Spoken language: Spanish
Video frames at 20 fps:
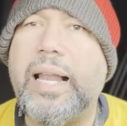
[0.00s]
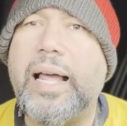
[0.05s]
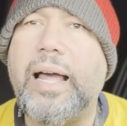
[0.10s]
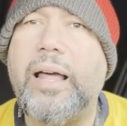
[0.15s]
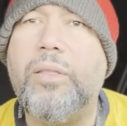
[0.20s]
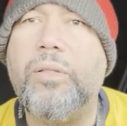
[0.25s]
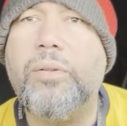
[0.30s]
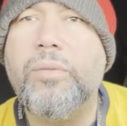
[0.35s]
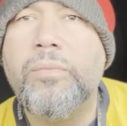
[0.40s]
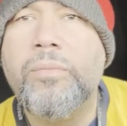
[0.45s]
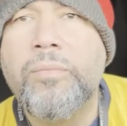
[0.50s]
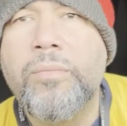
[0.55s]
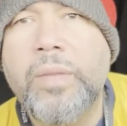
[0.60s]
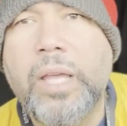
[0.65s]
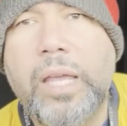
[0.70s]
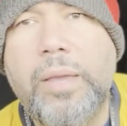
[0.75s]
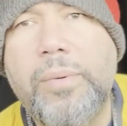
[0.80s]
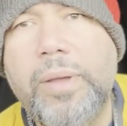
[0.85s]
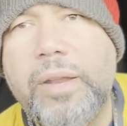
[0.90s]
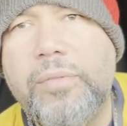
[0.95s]
lado
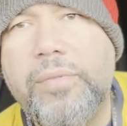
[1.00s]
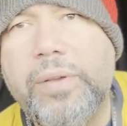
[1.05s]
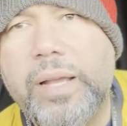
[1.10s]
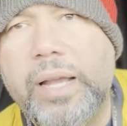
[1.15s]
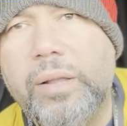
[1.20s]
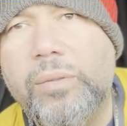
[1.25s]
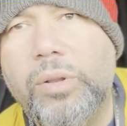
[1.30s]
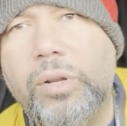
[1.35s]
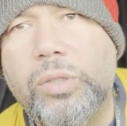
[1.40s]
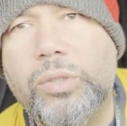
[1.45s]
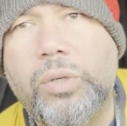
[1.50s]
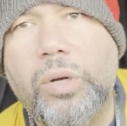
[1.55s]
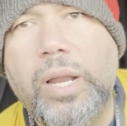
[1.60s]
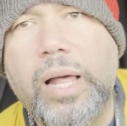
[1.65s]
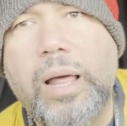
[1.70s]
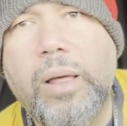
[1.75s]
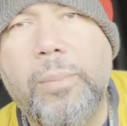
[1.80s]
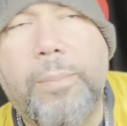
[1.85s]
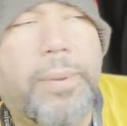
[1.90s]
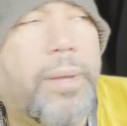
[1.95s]
y verificando el otro
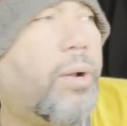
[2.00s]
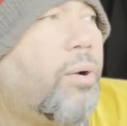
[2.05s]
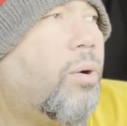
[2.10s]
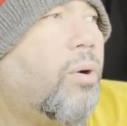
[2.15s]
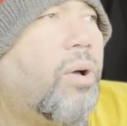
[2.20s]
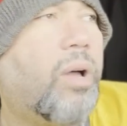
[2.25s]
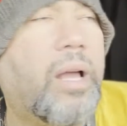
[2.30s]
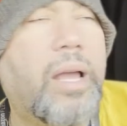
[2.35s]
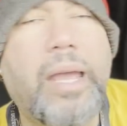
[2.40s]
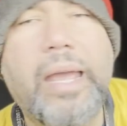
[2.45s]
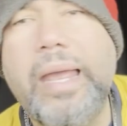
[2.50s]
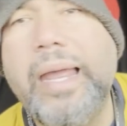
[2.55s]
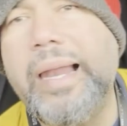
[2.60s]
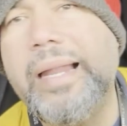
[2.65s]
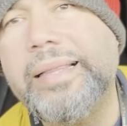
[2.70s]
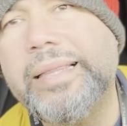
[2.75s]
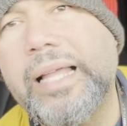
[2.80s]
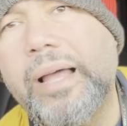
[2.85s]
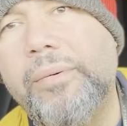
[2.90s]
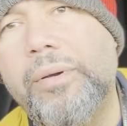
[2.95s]
lado, pero él
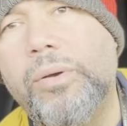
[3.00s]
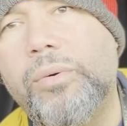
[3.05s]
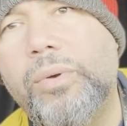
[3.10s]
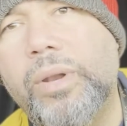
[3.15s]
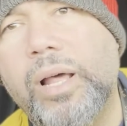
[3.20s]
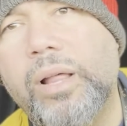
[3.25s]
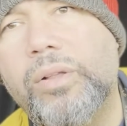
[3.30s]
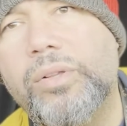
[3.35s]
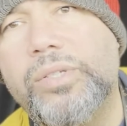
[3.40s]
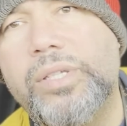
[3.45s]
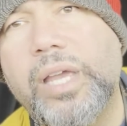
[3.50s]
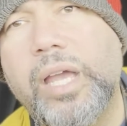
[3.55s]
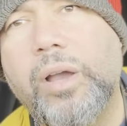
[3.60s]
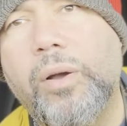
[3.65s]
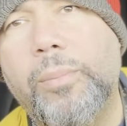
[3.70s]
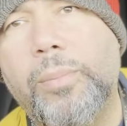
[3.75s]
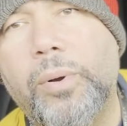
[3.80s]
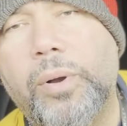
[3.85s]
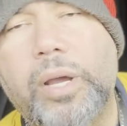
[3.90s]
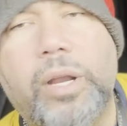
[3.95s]
estaba en un lado
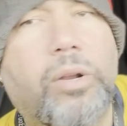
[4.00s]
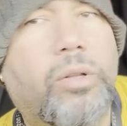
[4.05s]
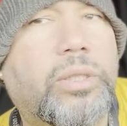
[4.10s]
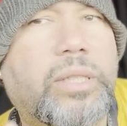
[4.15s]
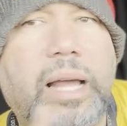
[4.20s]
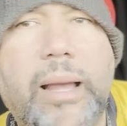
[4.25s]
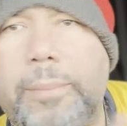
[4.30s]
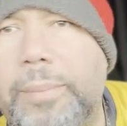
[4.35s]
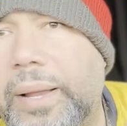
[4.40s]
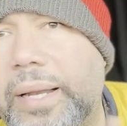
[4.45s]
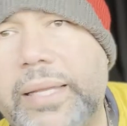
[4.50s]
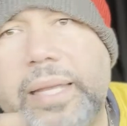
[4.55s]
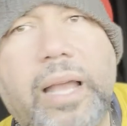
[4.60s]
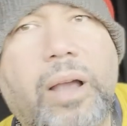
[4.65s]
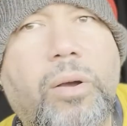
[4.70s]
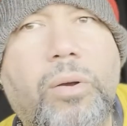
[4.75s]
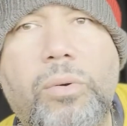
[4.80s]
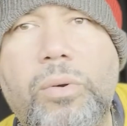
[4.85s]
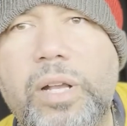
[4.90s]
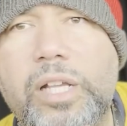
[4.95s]
ciego porque él no estaba
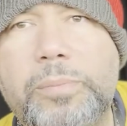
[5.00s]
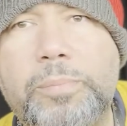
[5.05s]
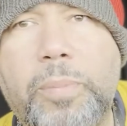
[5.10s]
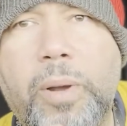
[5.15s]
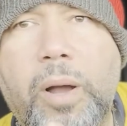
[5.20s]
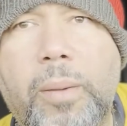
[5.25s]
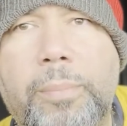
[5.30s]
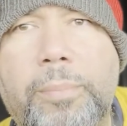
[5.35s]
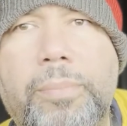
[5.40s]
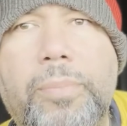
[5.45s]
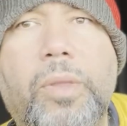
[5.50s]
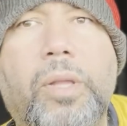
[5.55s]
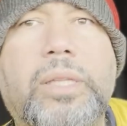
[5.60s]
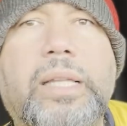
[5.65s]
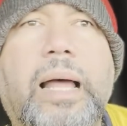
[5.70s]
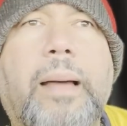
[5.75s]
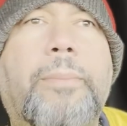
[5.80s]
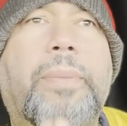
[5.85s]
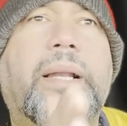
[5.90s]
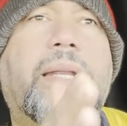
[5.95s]
parqueado en un spot, no
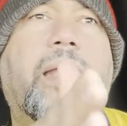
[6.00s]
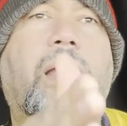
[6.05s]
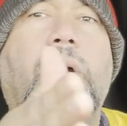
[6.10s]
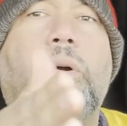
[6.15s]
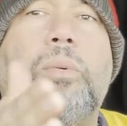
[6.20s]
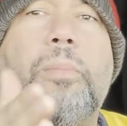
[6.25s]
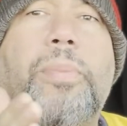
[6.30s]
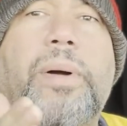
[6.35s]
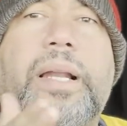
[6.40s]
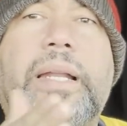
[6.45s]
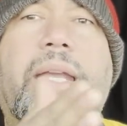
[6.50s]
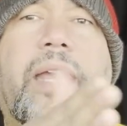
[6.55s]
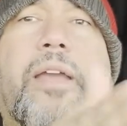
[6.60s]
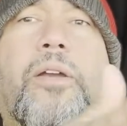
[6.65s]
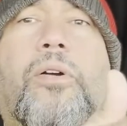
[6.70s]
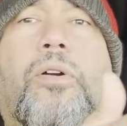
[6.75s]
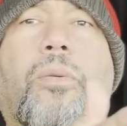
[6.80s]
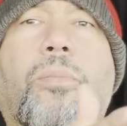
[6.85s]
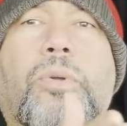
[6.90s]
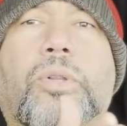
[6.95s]
estaba parqueado en un
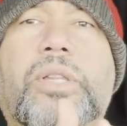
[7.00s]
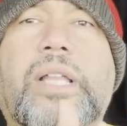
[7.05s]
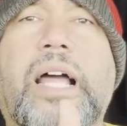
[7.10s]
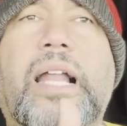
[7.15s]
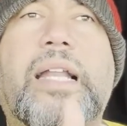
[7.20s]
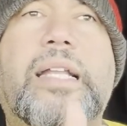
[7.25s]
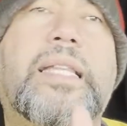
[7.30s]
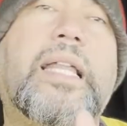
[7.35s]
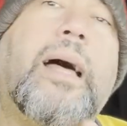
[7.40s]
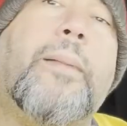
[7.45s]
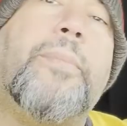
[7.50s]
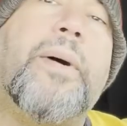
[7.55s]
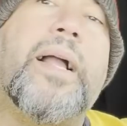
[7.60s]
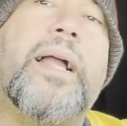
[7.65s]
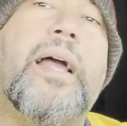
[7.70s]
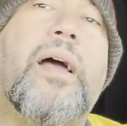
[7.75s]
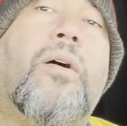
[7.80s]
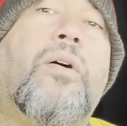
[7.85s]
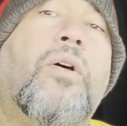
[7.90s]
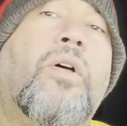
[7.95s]
parqueo como tal, Él estaba
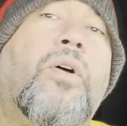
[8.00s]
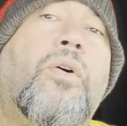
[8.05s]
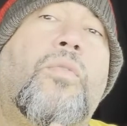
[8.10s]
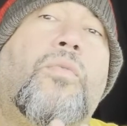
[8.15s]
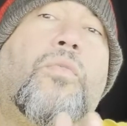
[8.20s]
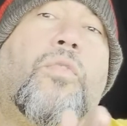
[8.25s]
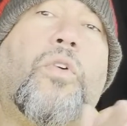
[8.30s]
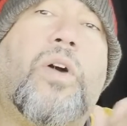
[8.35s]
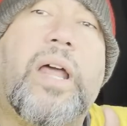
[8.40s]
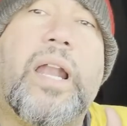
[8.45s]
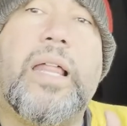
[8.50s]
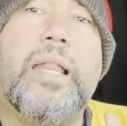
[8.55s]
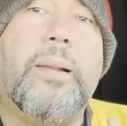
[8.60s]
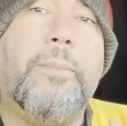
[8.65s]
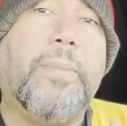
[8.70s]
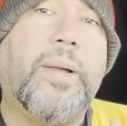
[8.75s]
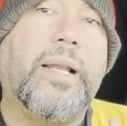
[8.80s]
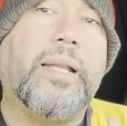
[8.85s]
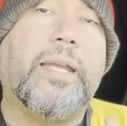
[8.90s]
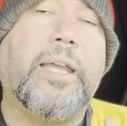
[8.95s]
parqueado fuera
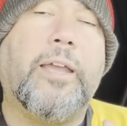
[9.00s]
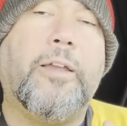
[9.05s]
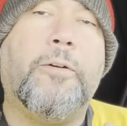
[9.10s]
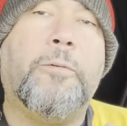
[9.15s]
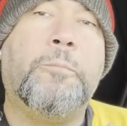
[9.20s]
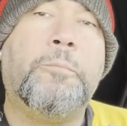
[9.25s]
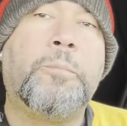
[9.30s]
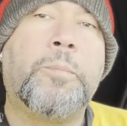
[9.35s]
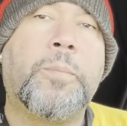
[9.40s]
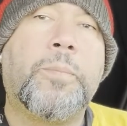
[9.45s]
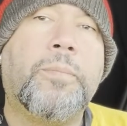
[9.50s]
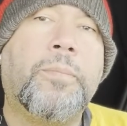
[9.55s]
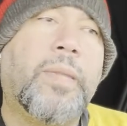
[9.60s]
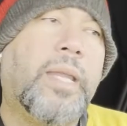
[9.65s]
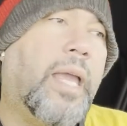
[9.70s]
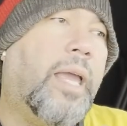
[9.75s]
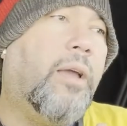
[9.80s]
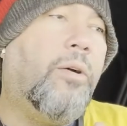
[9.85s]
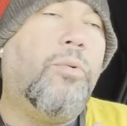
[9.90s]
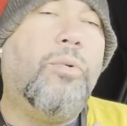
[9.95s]
del parqueo,
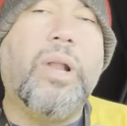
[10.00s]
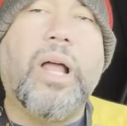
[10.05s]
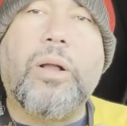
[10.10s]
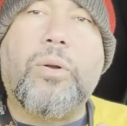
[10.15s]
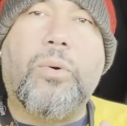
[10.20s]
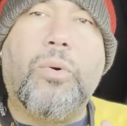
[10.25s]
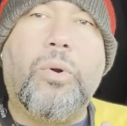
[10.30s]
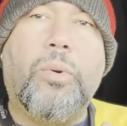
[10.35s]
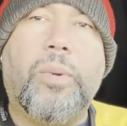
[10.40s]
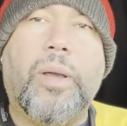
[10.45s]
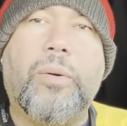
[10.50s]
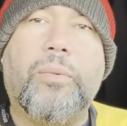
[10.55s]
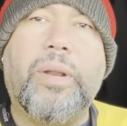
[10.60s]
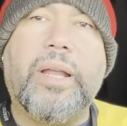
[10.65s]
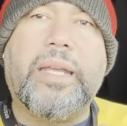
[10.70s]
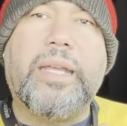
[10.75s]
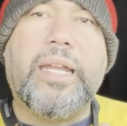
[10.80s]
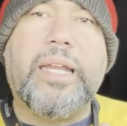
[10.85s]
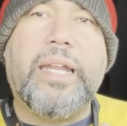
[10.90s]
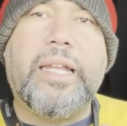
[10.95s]
en una curva, en una
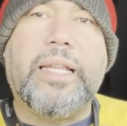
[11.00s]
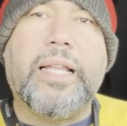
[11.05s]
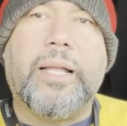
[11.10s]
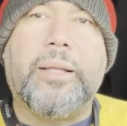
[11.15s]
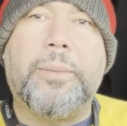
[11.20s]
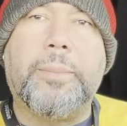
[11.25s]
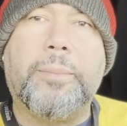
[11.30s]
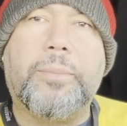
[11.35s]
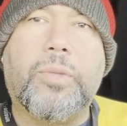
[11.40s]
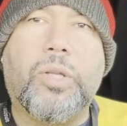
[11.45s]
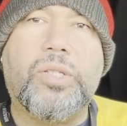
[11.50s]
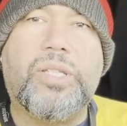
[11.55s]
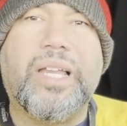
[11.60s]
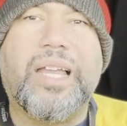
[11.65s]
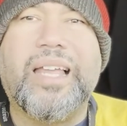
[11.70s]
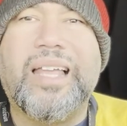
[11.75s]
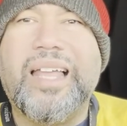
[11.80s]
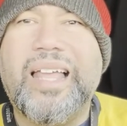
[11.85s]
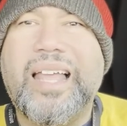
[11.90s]
esquinita. Entonces,